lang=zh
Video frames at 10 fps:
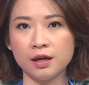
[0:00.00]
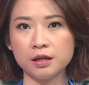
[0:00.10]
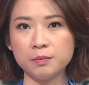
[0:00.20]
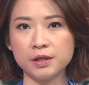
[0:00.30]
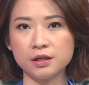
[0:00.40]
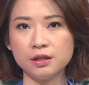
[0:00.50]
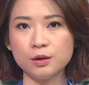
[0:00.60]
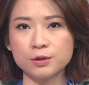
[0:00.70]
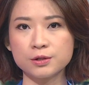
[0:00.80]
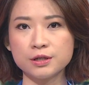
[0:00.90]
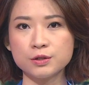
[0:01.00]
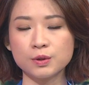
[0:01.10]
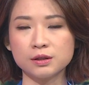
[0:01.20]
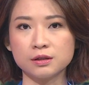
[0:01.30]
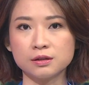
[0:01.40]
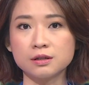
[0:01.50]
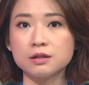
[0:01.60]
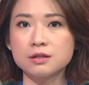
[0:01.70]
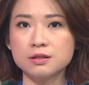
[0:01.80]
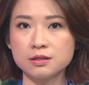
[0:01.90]
一名六十一岁的德式
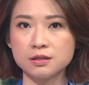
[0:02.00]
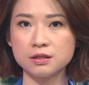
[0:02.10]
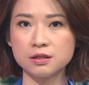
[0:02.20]
司机，